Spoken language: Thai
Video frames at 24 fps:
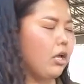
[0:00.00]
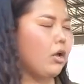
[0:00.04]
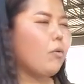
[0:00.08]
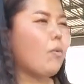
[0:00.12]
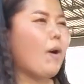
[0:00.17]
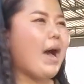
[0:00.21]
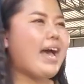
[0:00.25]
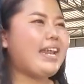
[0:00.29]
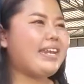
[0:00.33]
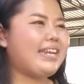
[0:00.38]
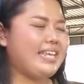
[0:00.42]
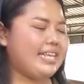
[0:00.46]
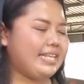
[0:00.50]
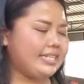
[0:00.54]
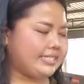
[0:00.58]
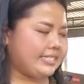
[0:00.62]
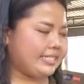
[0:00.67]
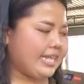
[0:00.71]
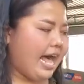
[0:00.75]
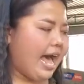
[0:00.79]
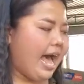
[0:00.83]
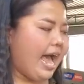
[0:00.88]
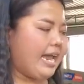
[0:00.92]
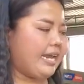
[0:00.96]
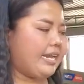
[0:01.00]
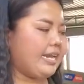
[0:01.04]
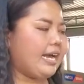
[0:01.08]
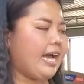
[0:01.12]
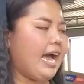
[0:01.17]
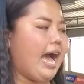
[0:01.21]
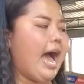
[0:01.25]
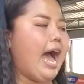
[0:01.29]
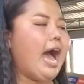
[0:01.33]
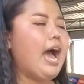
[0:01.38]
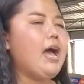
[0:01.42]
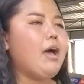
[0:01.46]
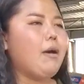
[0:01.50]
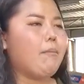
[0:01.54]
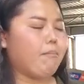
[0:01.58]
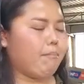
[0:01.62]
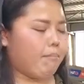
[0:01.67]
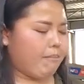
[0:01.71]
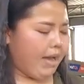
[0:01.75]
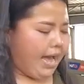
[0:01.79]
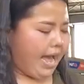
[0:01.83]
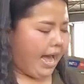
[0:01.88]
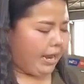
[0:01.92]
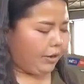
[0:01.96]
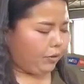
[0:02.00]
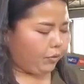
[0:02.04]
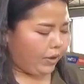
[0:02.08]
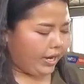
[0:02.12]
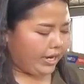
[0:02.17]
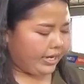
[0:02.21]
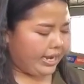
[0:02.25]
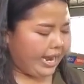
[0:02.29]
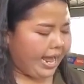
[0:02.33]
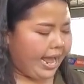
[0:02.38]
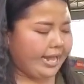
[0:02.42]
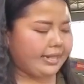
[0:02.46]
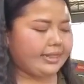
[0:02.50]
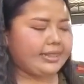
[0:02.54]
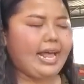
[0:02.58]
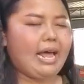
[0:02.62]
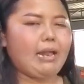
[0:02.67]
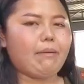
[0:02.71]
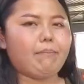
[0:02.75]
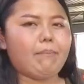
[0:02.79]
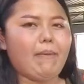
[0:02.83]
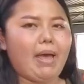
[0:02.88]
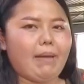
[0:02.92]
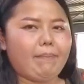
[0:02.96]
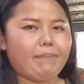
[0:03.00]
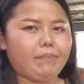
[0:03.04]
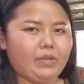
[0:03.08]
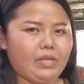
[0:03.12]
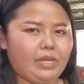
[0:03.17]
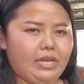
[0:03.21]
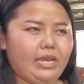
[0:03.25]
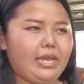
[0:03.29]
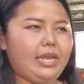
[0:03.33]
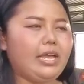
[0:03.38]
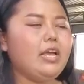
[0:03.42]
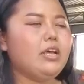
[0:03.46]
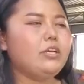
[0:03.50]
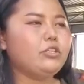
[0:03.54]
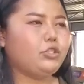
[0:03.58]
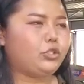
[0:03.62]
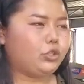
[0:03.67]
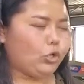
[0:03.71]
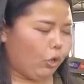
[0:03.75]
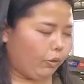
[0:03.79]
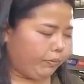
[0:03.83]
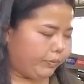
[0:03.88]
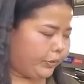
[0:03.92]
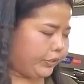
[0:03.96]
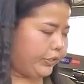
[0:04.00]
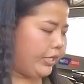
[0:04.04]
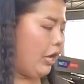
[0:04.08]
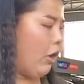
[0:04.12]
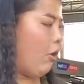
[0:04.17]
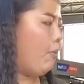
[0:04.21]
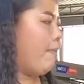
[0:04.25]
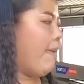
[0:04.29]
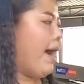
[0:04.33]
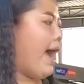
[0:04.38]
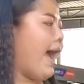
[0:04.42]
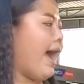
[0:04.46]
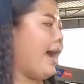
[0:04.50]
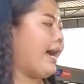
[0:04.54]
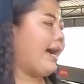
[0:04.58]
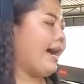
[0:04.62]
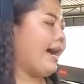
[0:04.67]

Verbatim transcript: เลยว่าดีไซน์นะคะ มาด้วยหน้าตัดแบบนี้โฉบเฉี่ยวมาก